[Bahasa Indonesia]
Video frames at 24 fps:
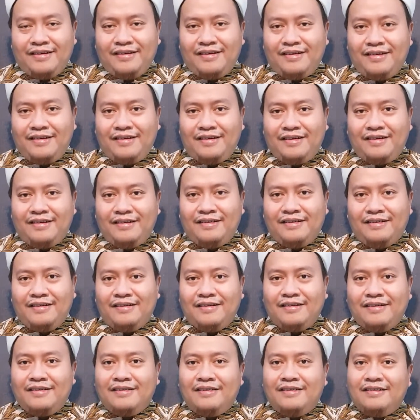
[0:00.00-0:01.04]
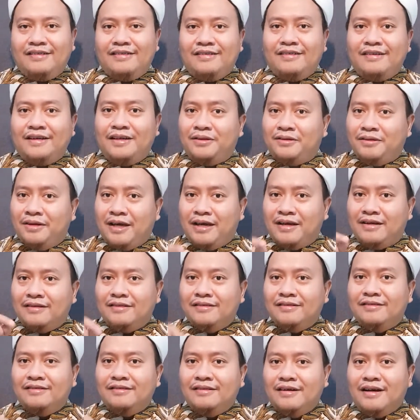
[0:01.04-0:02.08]
Ya. Itulah
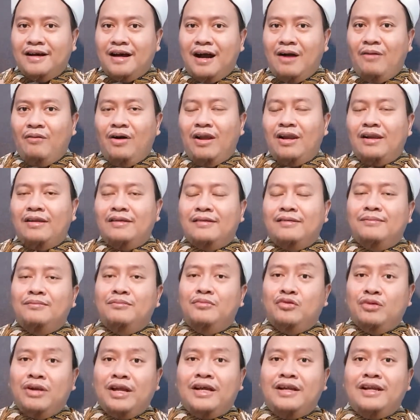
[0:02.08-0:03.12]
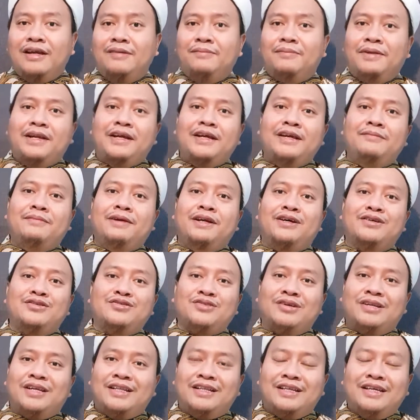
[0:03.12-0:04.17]
awal mula daripada ibadah
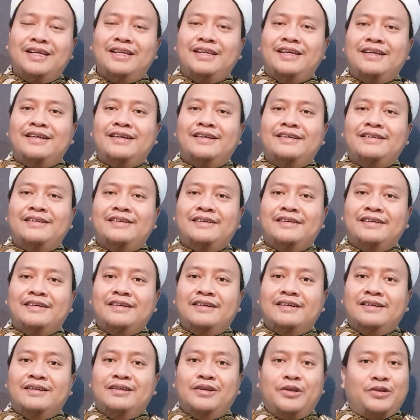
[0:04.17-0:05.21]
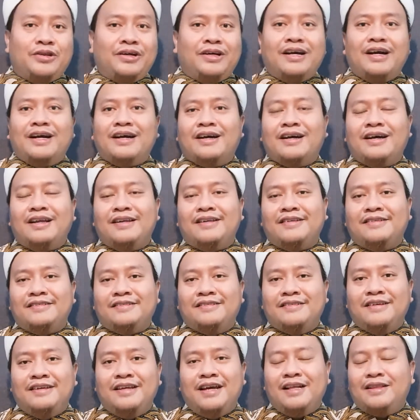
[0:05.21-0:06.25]
solat ini ditegakkan
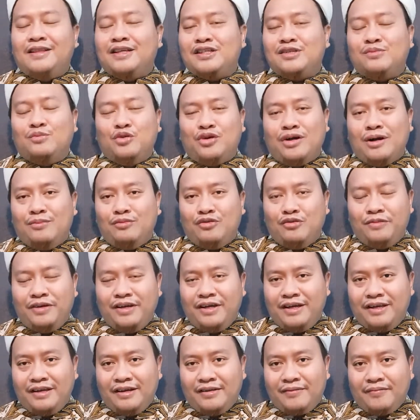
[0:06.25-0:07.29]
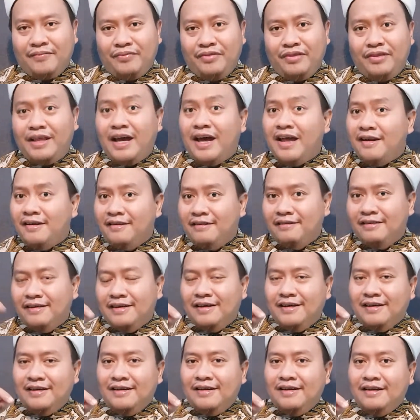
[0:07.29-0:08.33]
di atas muka bumi ini. Dan
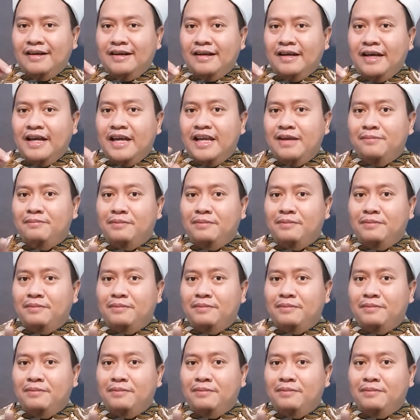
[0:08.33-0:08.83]
ini